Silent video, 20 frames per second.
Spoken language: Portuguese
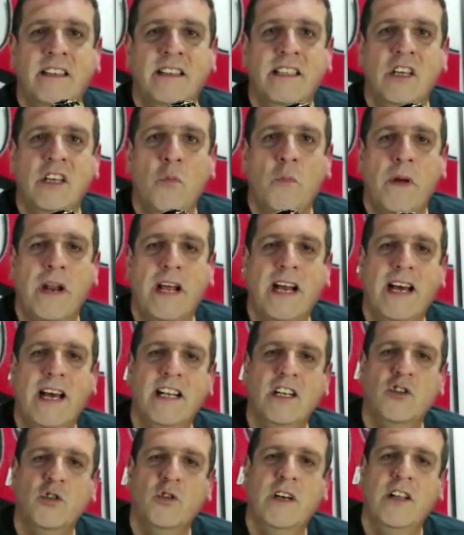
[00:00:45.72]
deu para
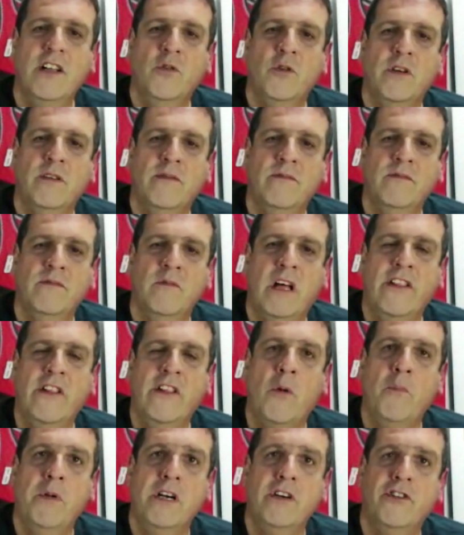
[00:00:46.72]
cada jogador. Um
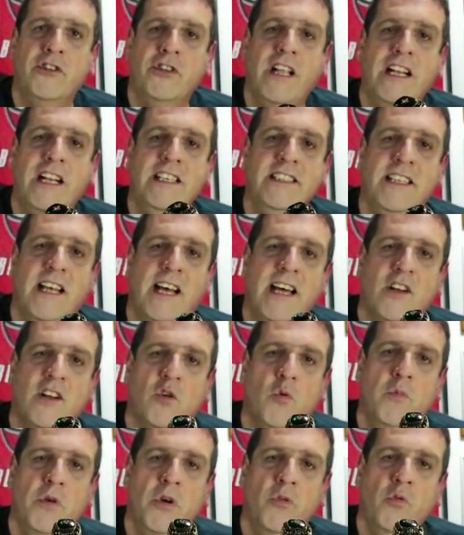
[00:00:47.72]
anel
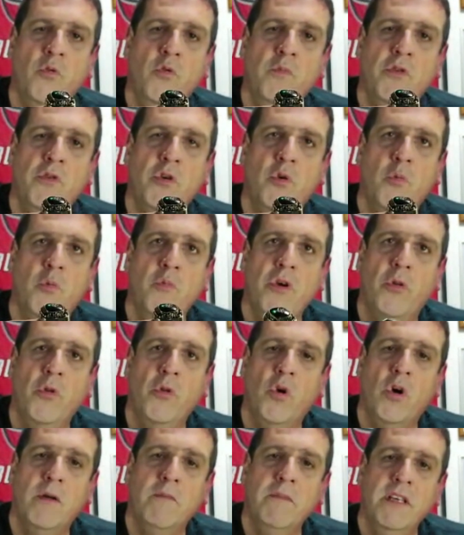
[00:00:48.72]
personalizado com meu número, com meu
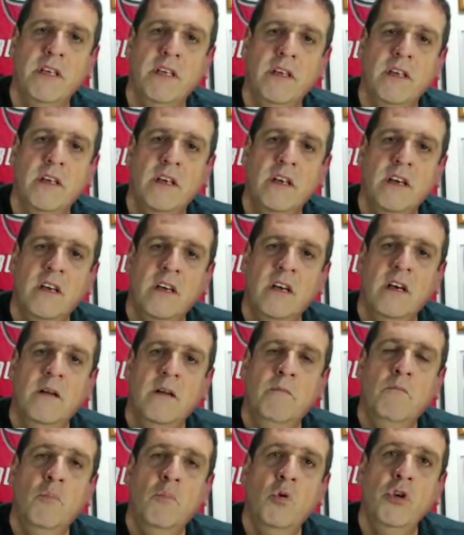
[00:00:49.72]
nome.
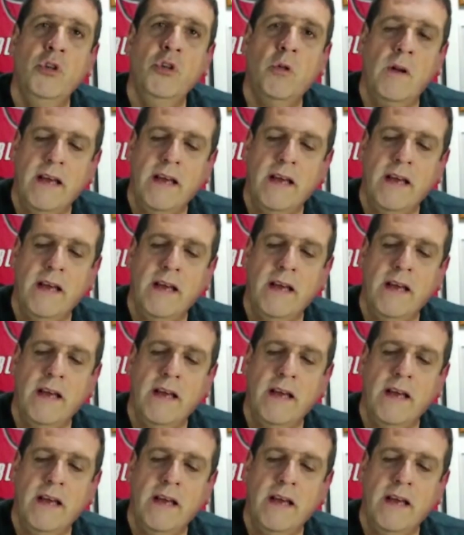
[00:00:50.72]
Muito